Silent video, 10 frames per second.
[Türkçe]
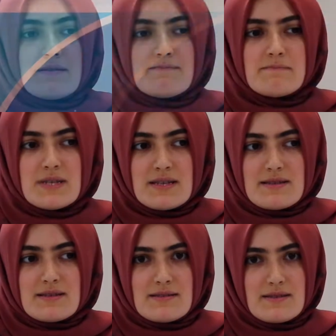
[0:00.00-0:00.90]

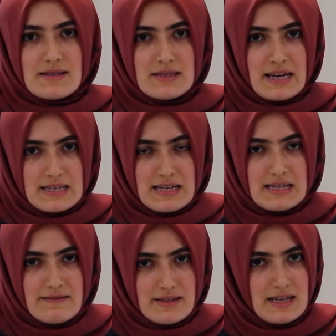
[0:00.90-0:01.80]
Biz
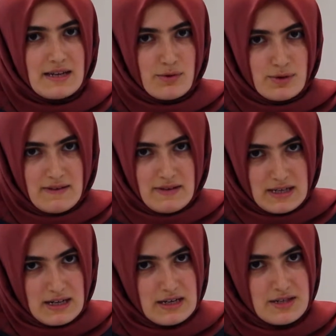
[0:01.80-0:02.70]
derslerde verilen ödevleri
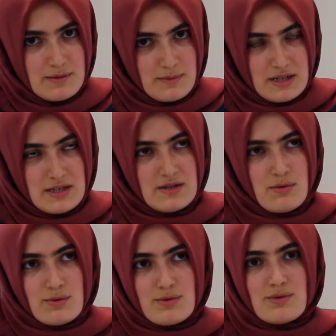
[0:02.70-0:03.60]
araştırmak için
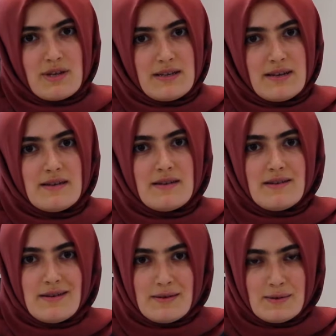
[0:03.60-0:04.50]
olsun ya da
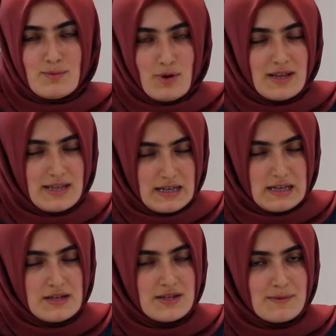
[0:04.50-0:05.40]
e, bu alanda
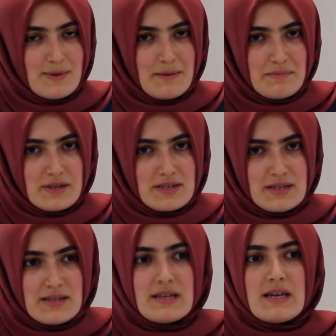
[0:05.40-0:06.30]
araştırma yapmak için